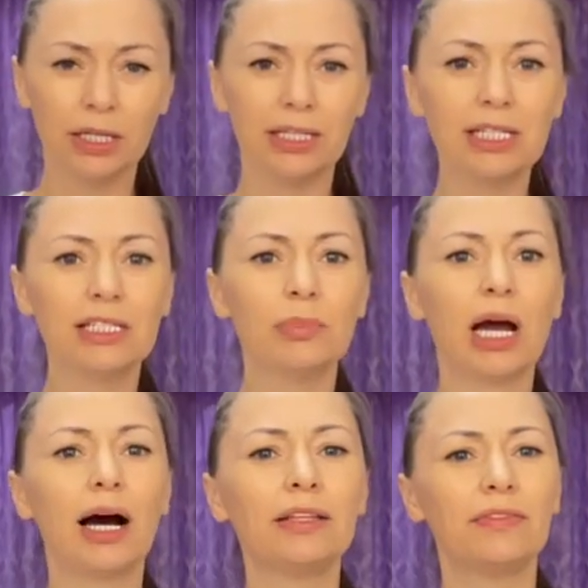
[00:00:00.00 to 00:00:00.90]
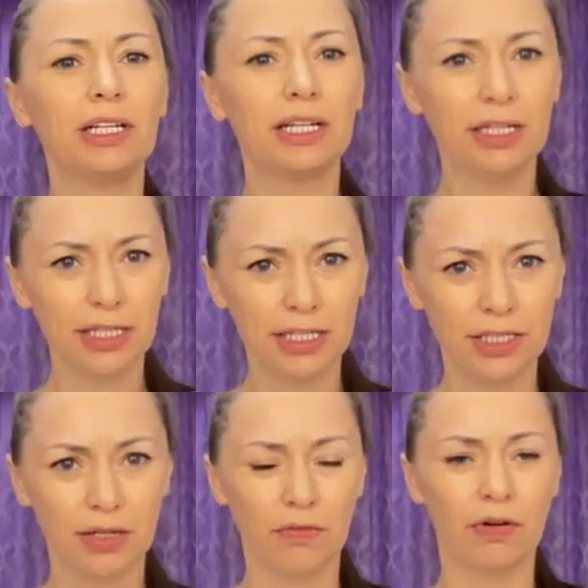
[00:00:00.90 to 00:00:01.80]
Если мы
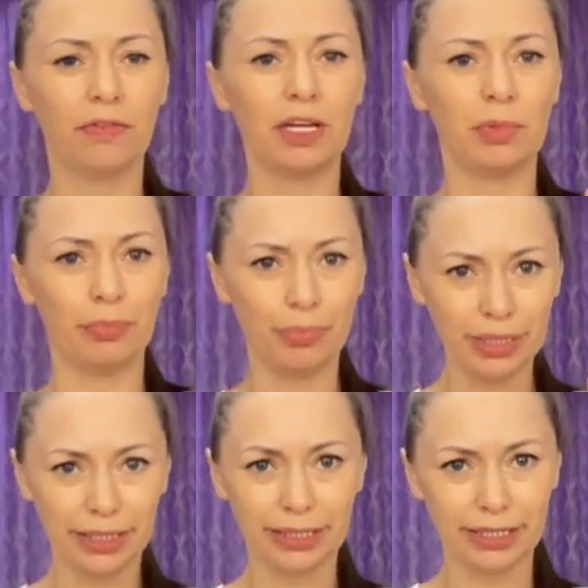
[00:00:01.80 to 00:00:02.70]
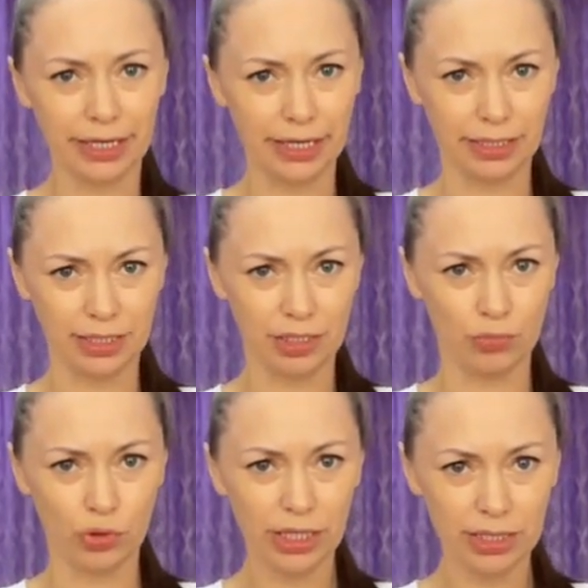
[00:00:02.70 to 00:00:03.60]
отвлеклись во время билатеральной
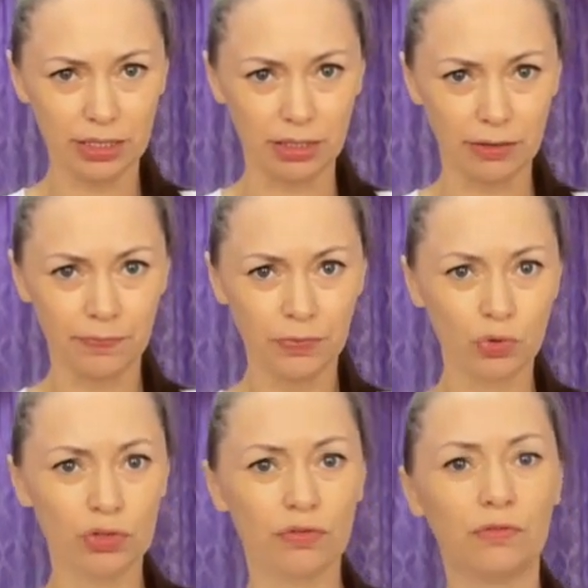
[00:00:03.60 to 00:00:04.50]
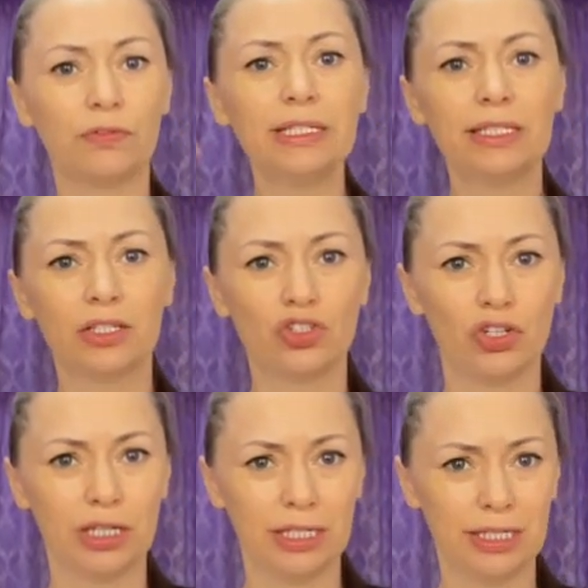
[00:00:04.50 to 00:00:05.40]
стимуляции, то есть
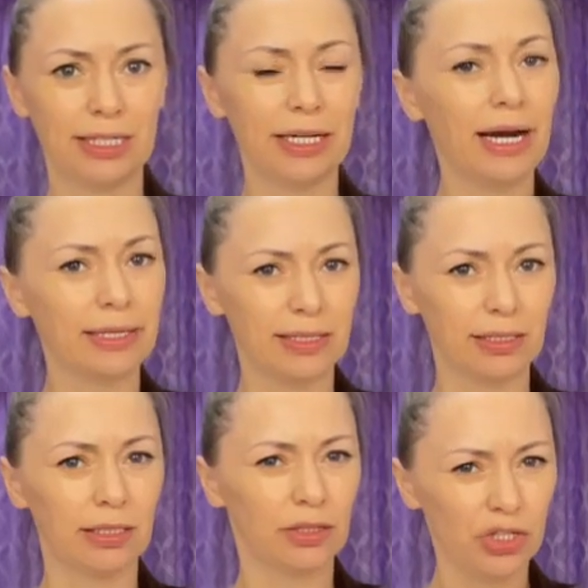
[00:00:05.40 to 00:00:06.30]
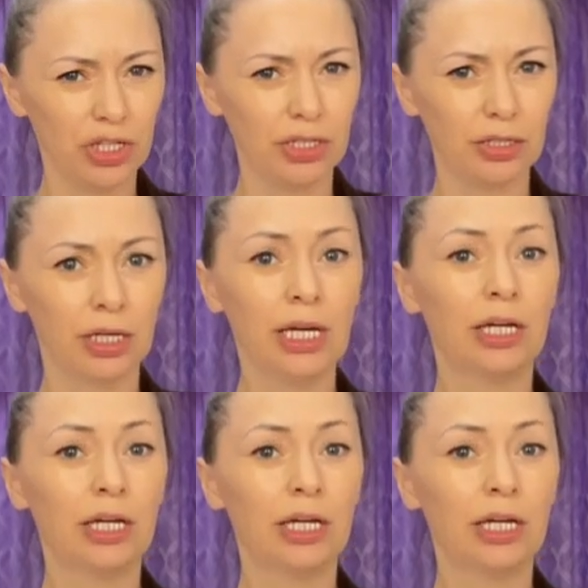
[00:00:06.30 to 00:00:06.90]
выскочили из реакции на триггер,